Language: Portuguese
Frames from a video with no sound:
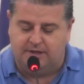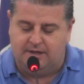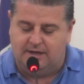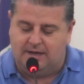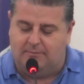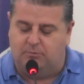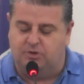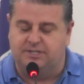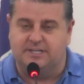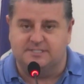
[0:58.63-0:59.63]
a
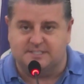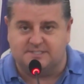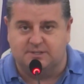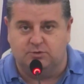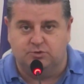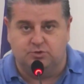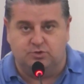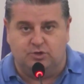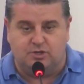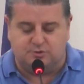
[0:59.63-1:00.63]
modernização do
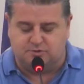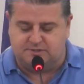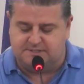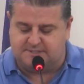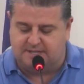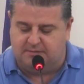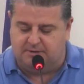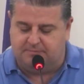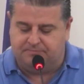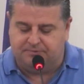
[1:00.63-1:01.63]
nosso
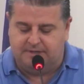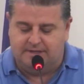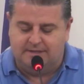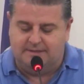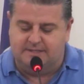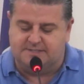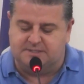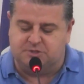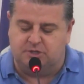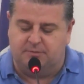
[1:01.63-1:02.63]
sistema de
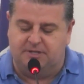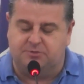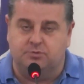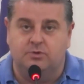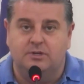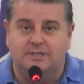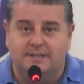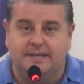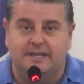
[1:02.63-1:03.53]
estacionamento de